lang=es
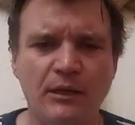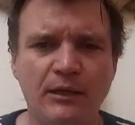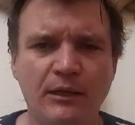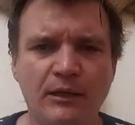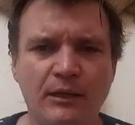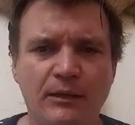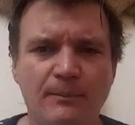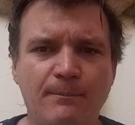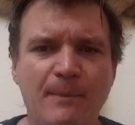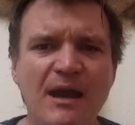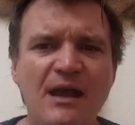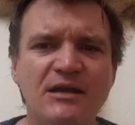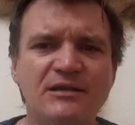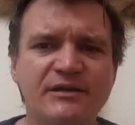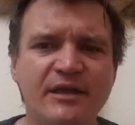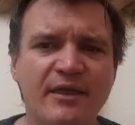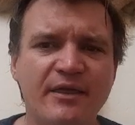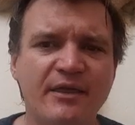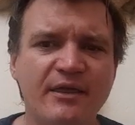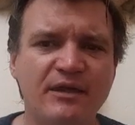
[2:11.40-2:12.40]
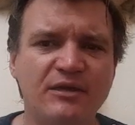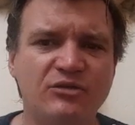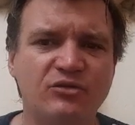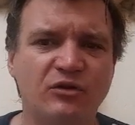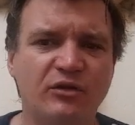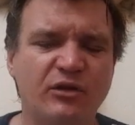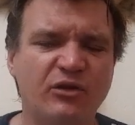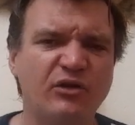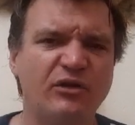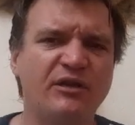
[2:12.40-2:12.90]
Eh, más allá de
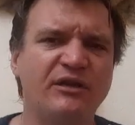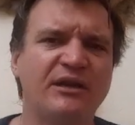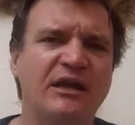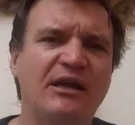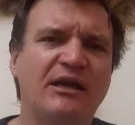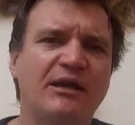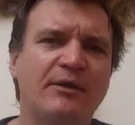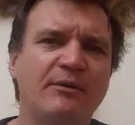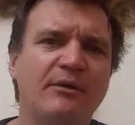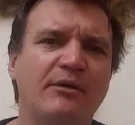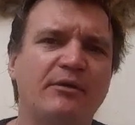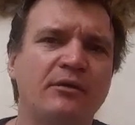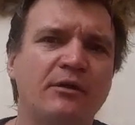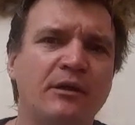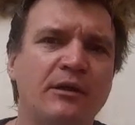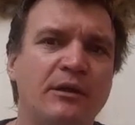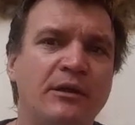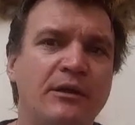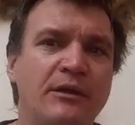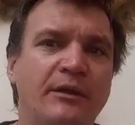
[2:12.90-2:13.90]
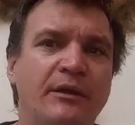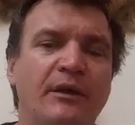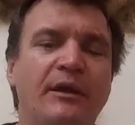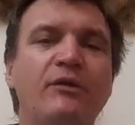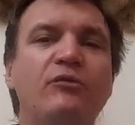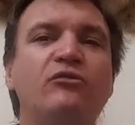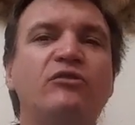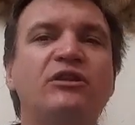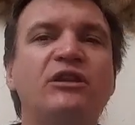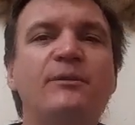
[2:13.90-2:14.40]
eso, que no tiene nada que ver,
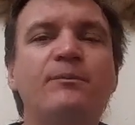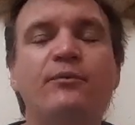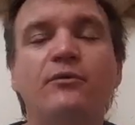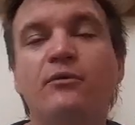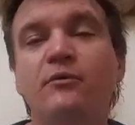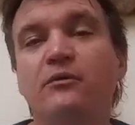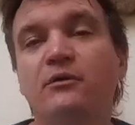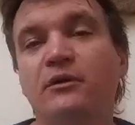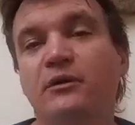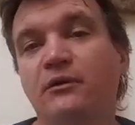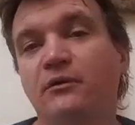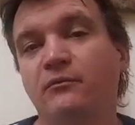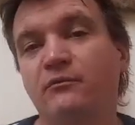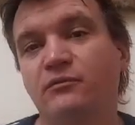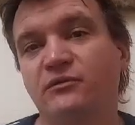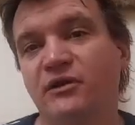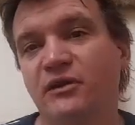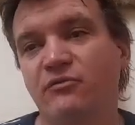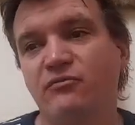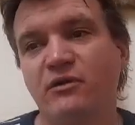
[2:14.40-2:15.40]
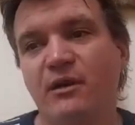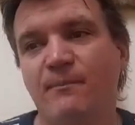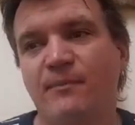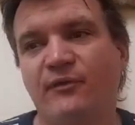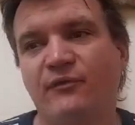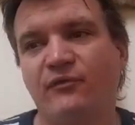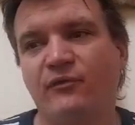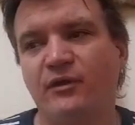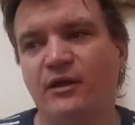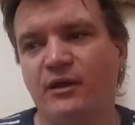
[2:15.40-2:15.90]
era un tipo, sería una
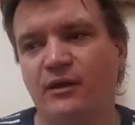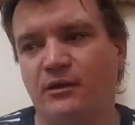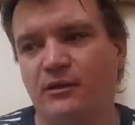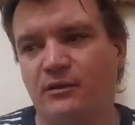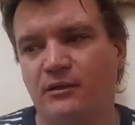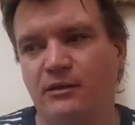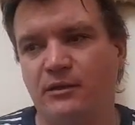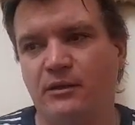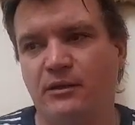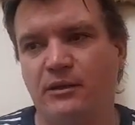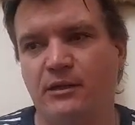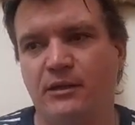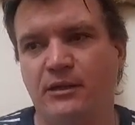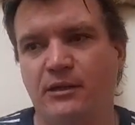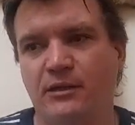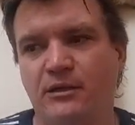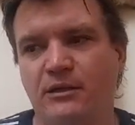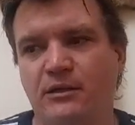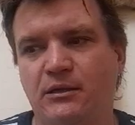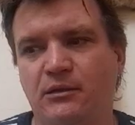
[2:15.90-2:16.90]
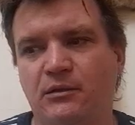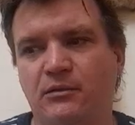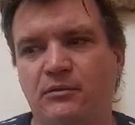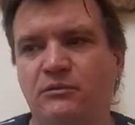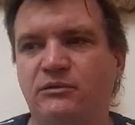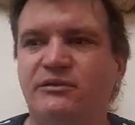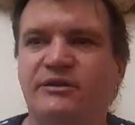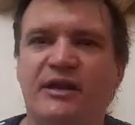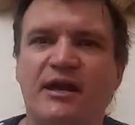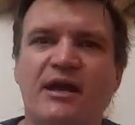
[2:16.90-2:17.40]
persona eh,
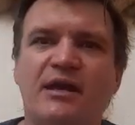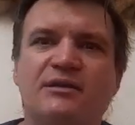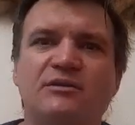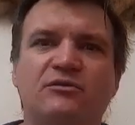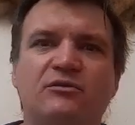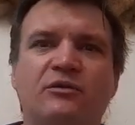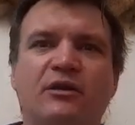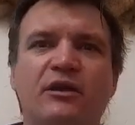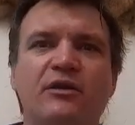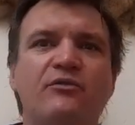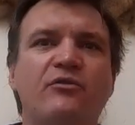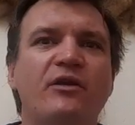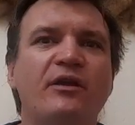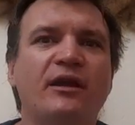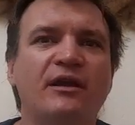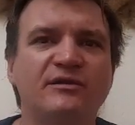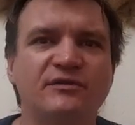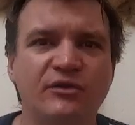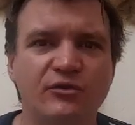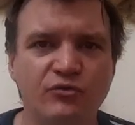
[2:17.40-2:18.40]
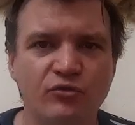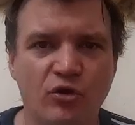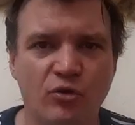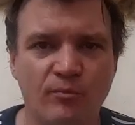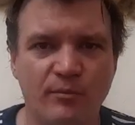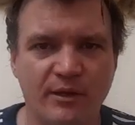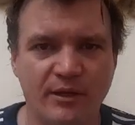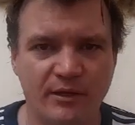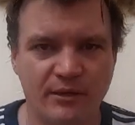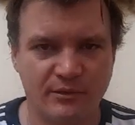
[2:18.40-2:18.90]
trans o gay, no deja de ser un
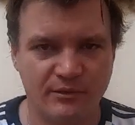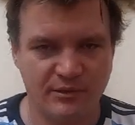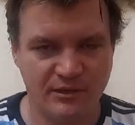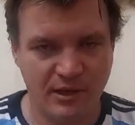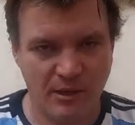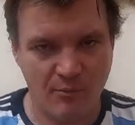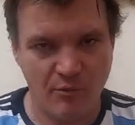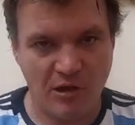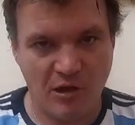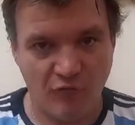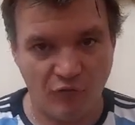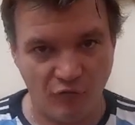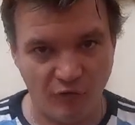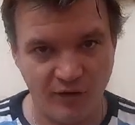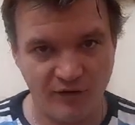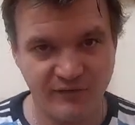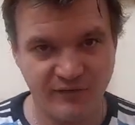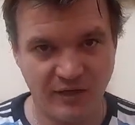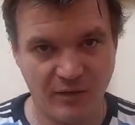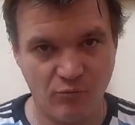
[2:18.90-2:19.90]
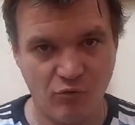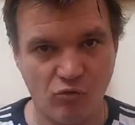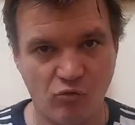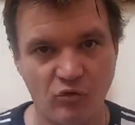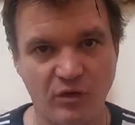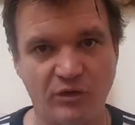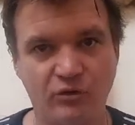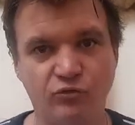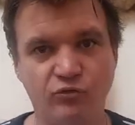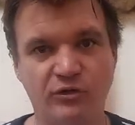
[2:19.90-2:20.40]
hombre. Digamos, la fuerza, la
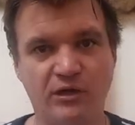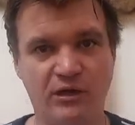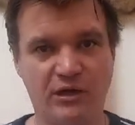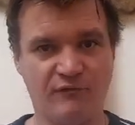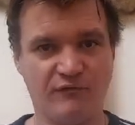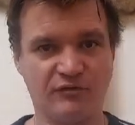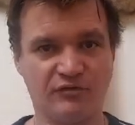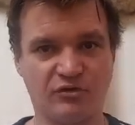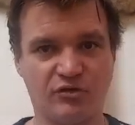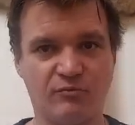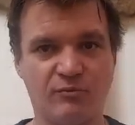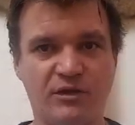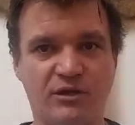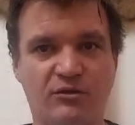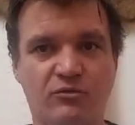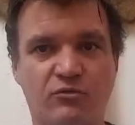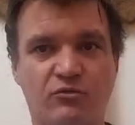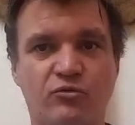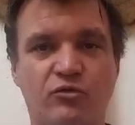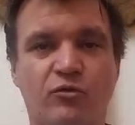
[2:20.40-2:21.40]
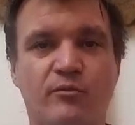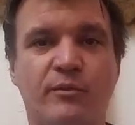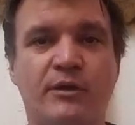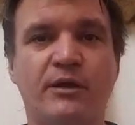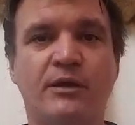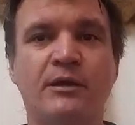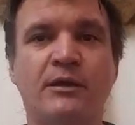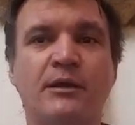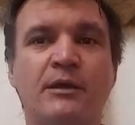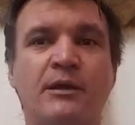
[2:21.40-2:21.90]
musculatura, la fisonomía, todo un hombre.